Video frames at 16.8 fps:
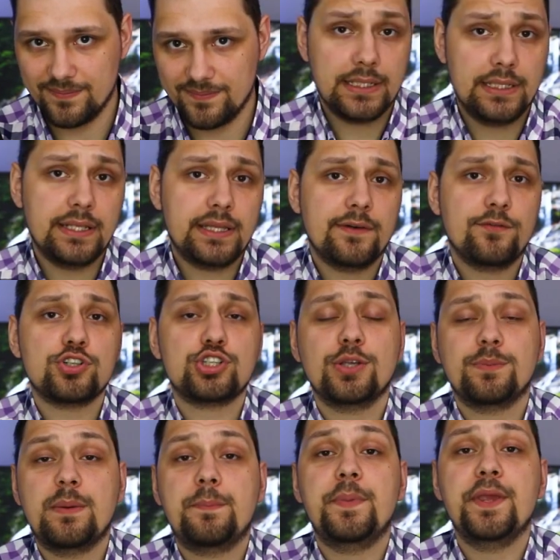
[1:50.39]
Для того,
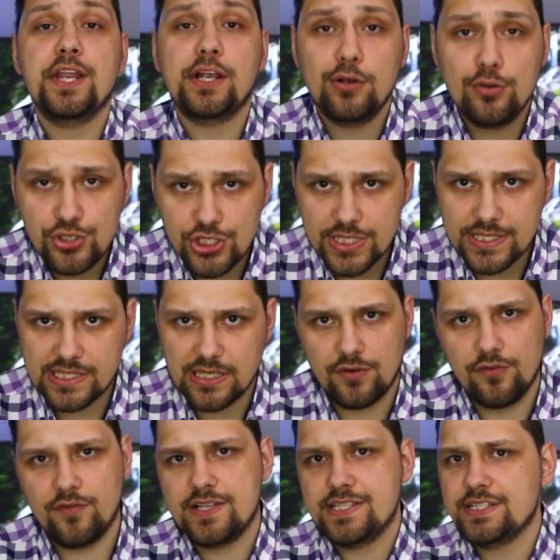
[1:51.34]
чтобы переключиться
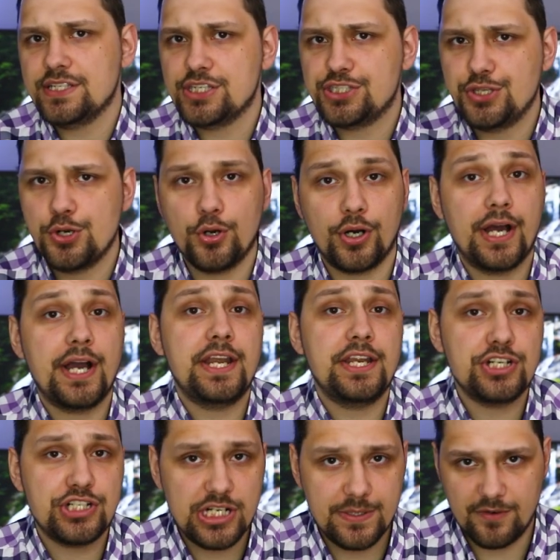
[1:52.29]
в один из трех
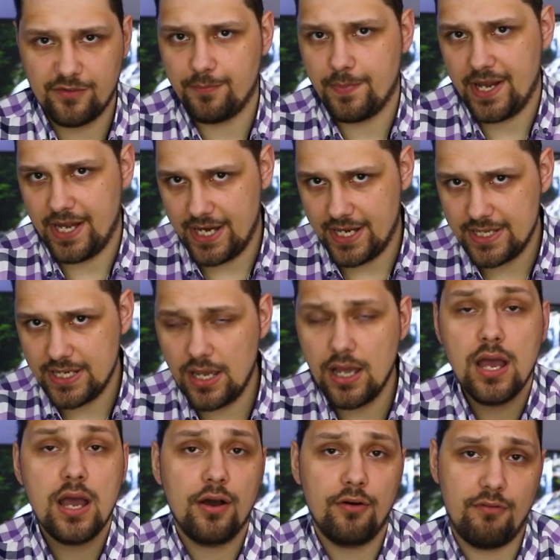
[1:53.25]
режимов парения,
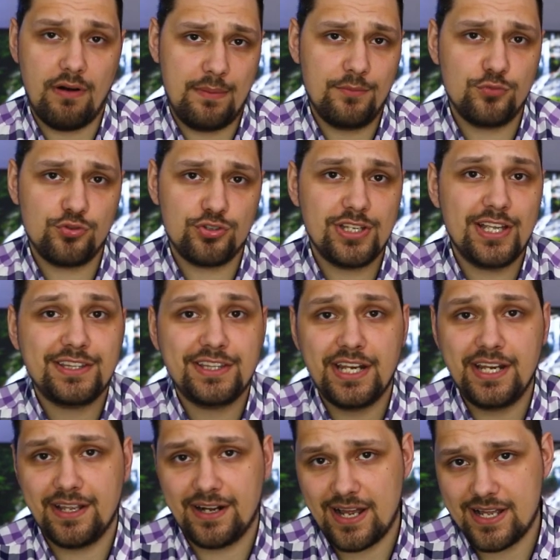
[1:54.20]
вам нужно
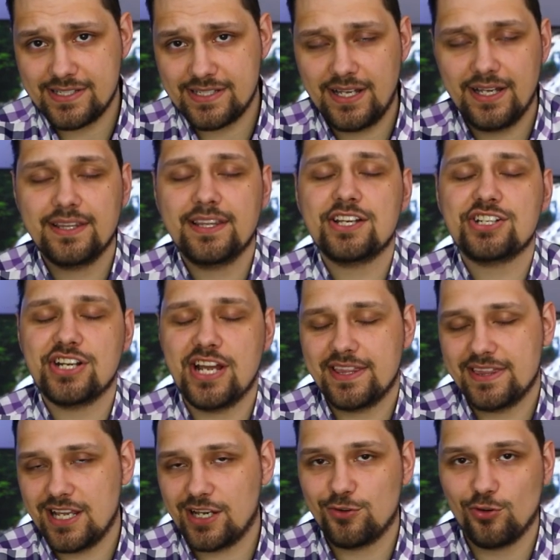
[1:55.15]
три раза
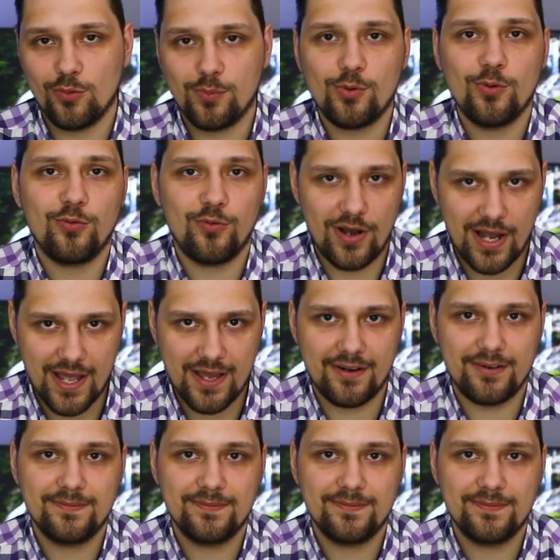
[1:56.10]
нажать на кнопку Fire.